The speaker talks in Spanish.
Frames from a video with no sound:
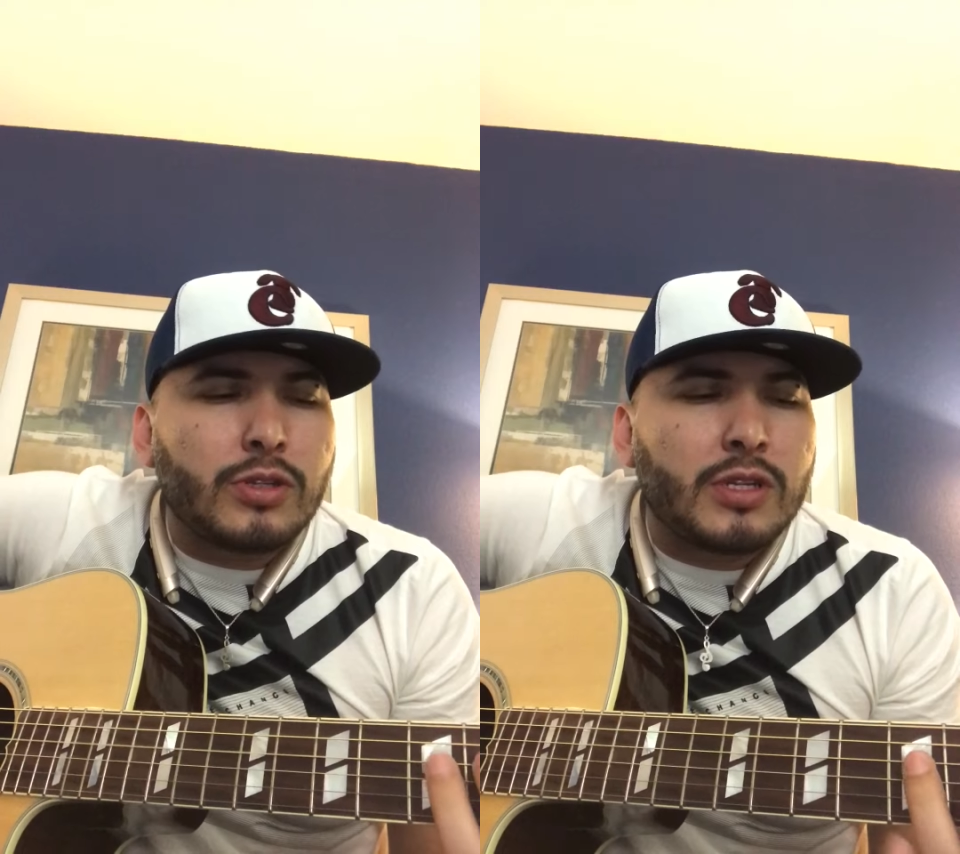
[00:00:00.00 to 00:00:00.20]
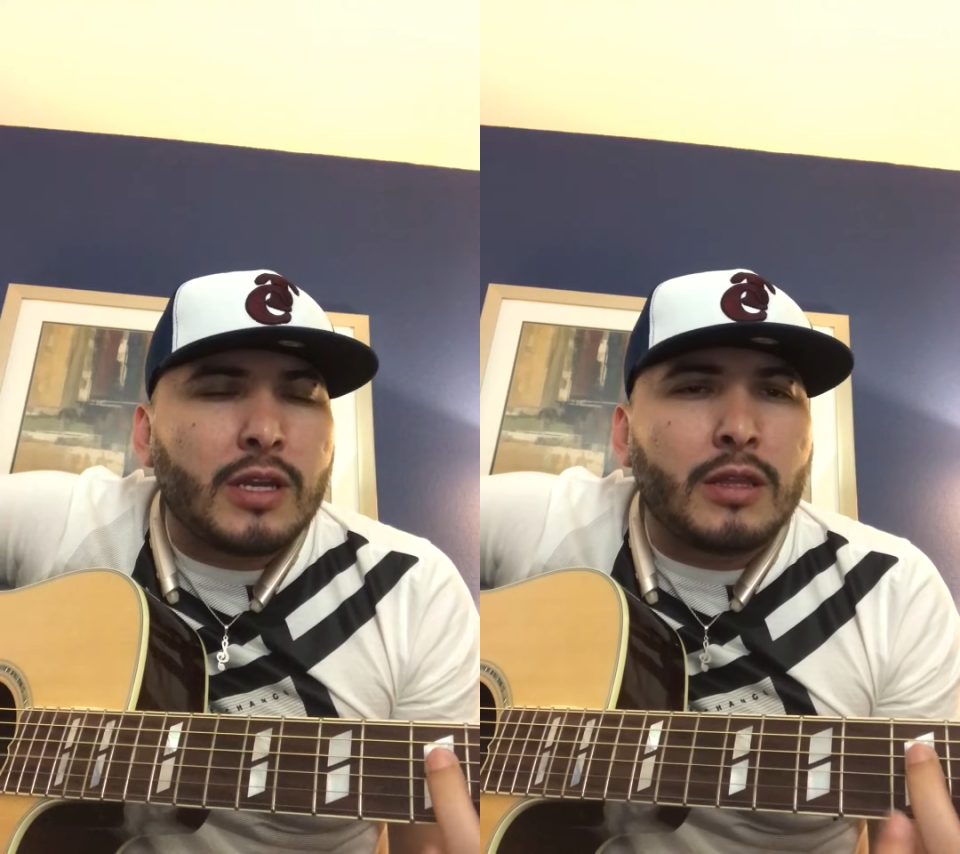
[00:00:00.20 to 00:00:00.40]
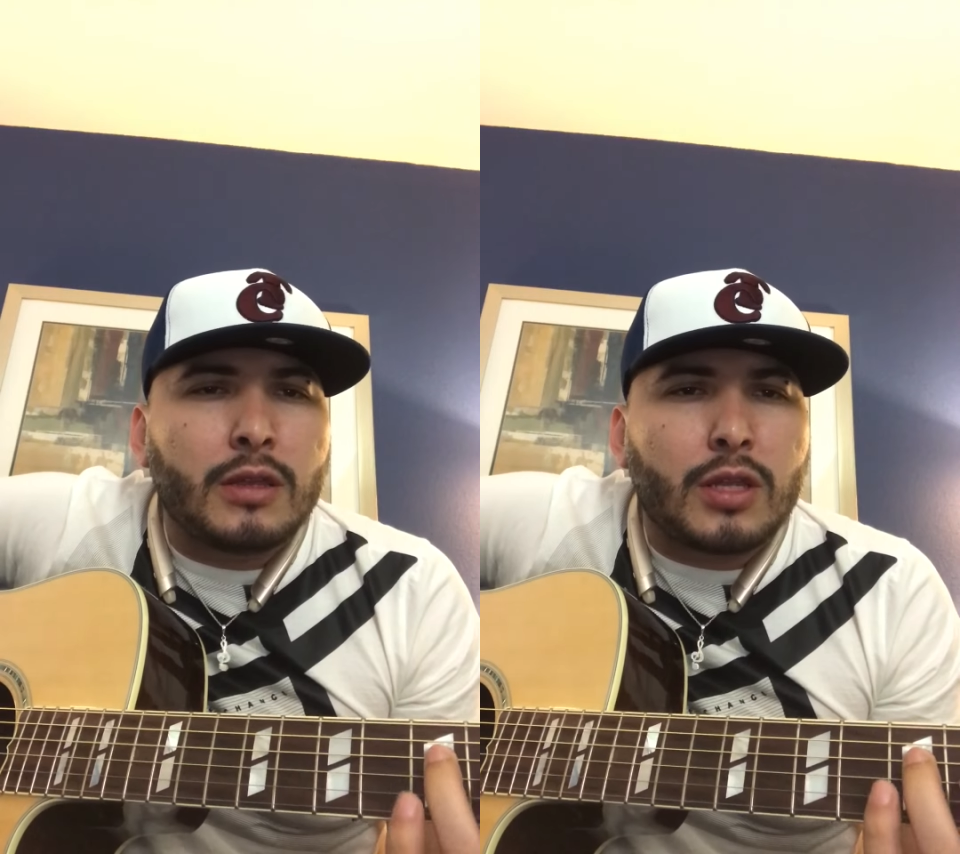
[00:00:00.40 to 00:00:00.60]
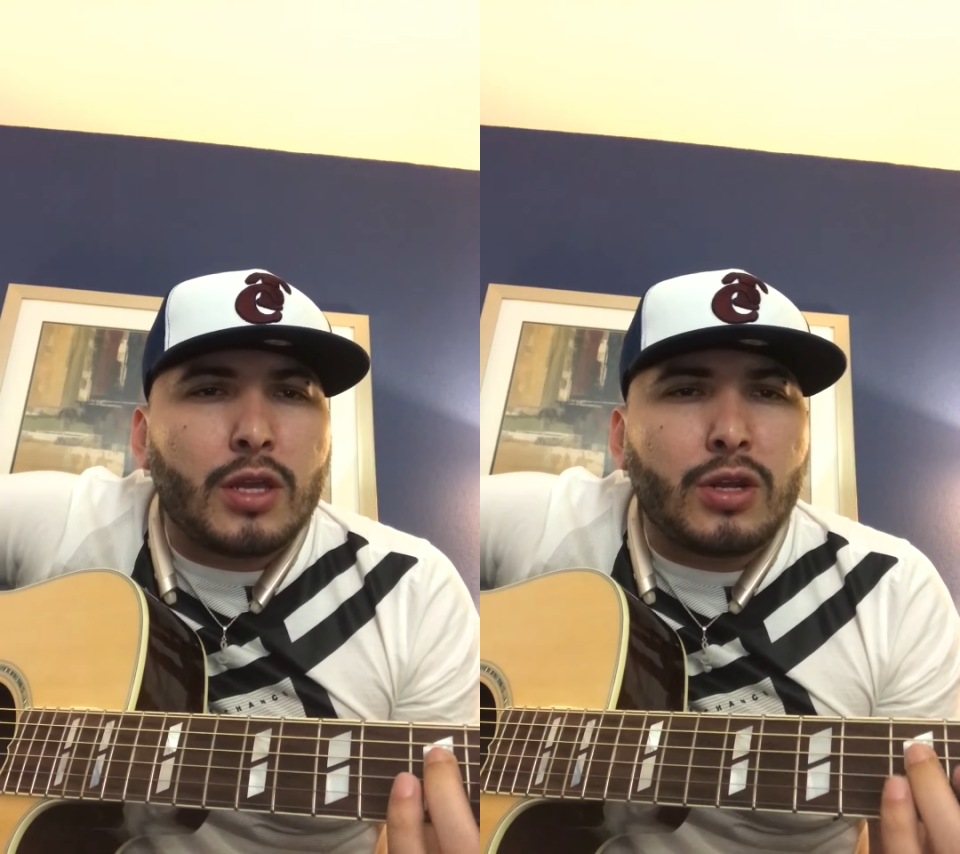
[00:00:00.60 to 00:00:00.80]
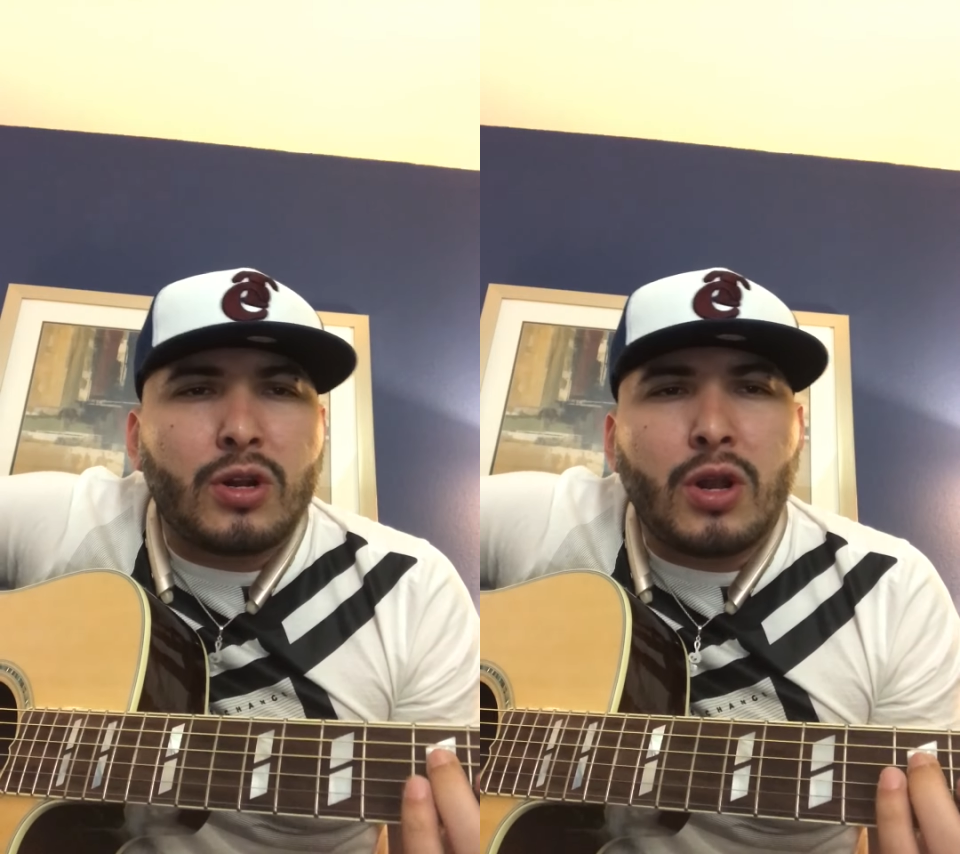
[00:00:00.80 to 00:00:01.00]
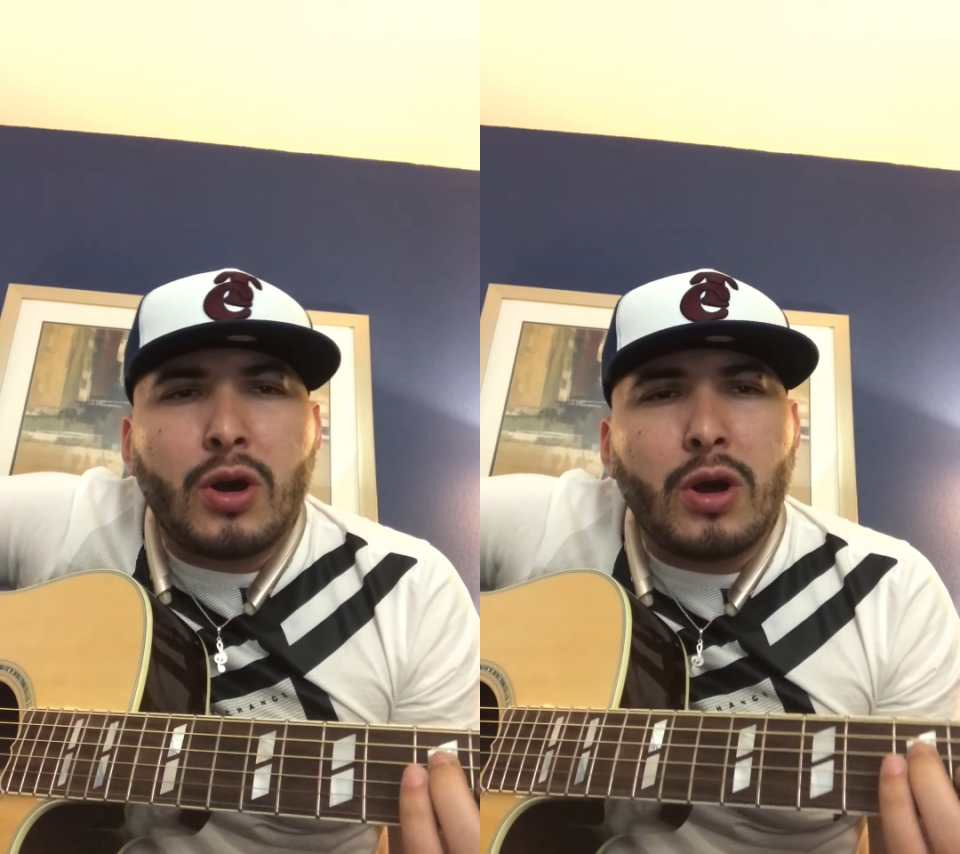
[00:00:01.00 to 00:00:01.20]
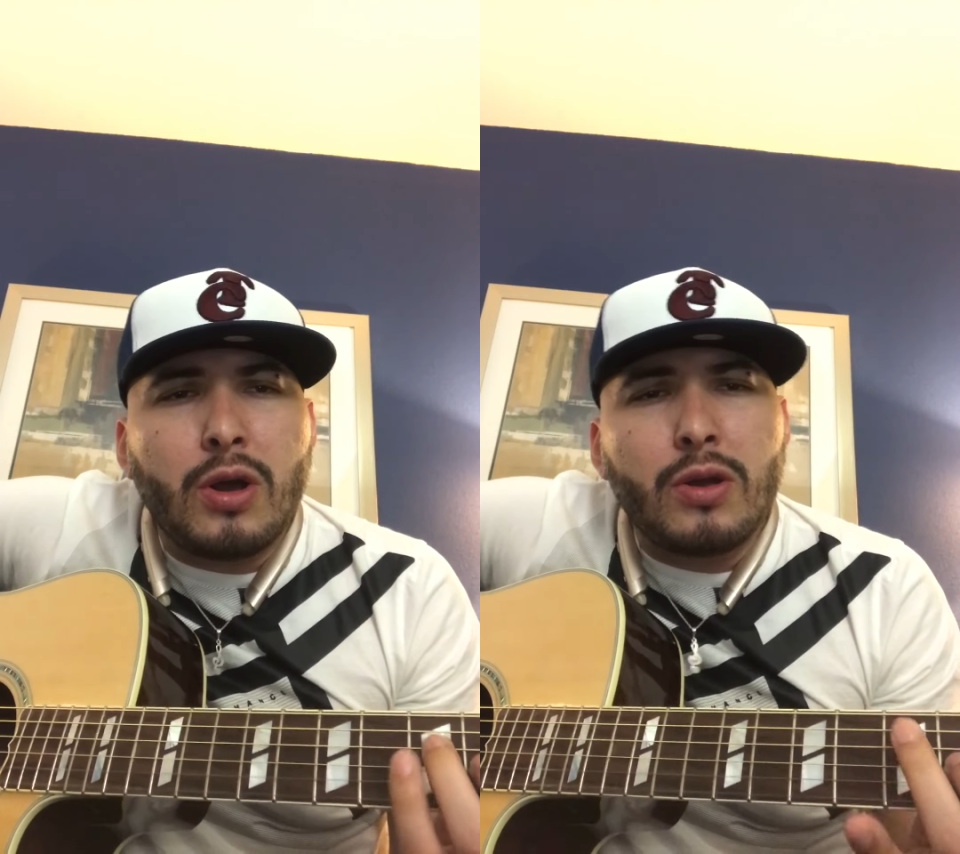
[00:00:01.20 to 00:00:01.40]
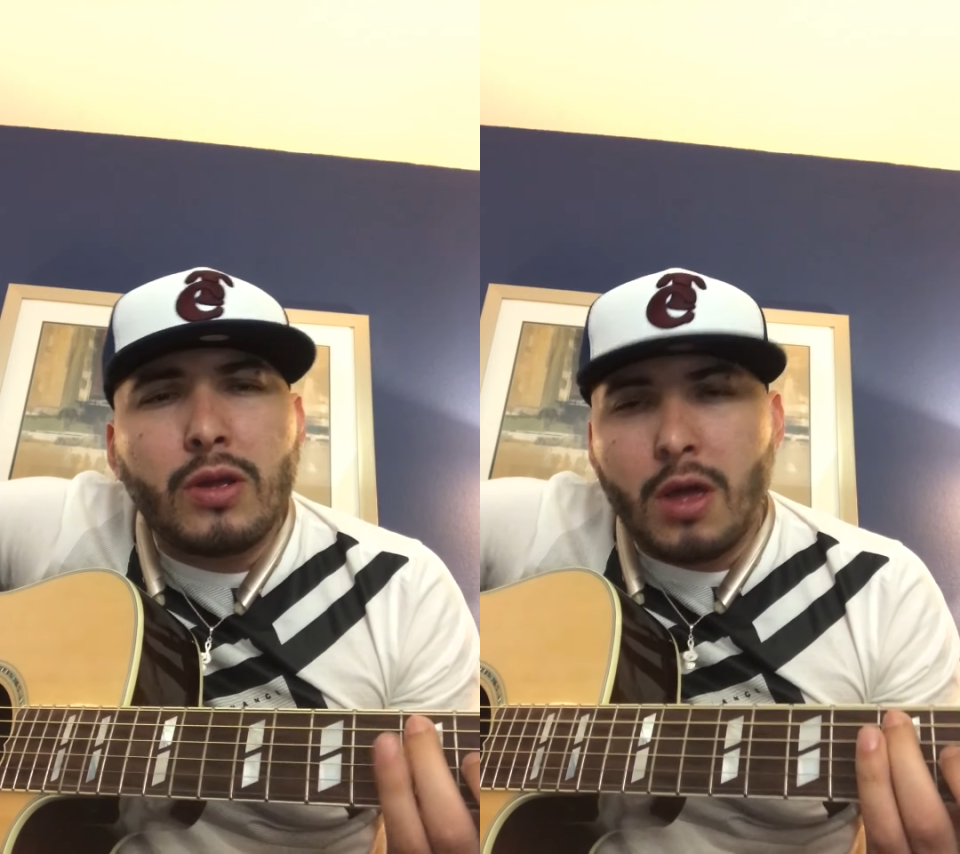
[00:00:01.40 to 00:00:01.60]

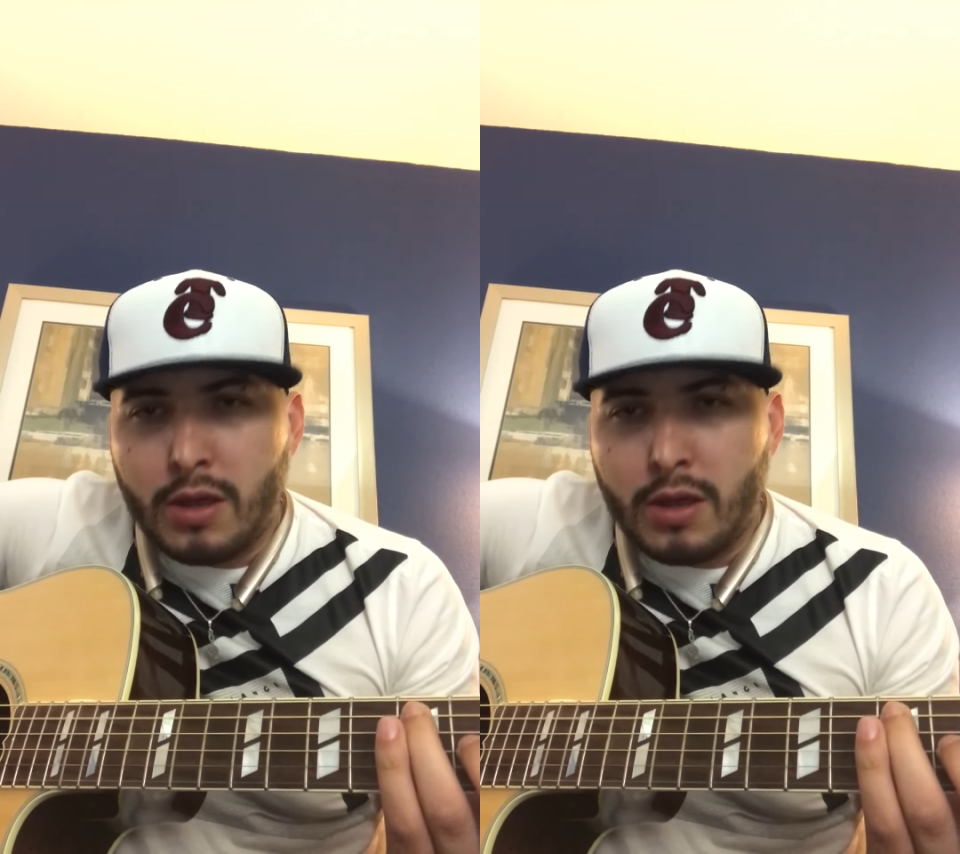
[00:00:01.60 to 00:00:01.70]
sentirlo,